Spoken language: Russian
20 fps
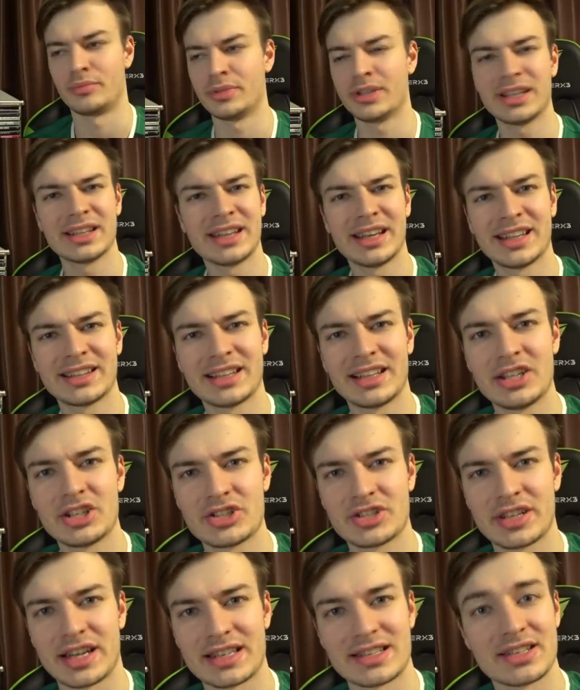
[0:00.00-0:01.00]
Мне на это
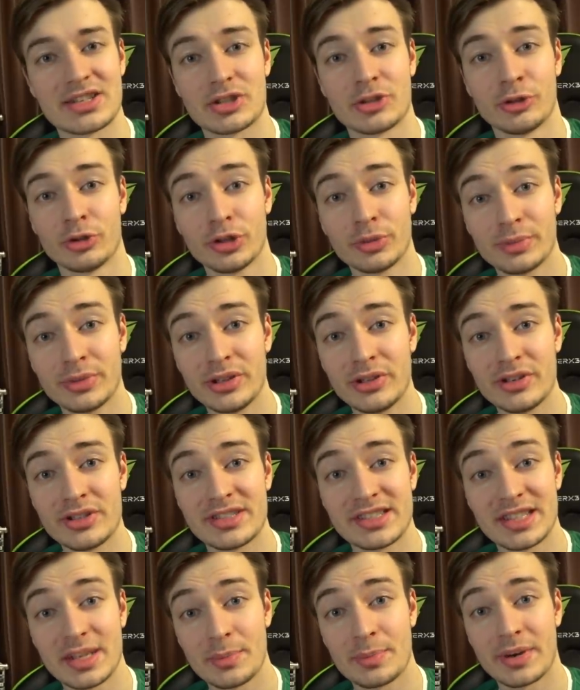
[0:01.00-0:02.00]
лишь сказочно
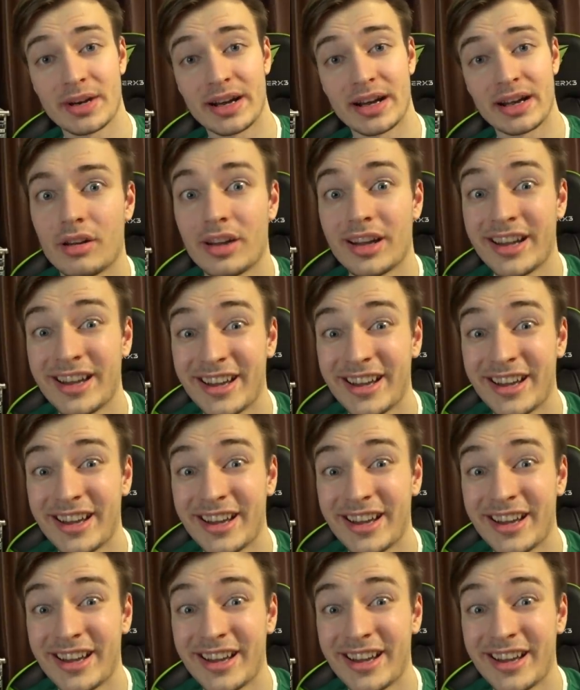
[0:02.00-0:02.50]
улыбнулись, типа...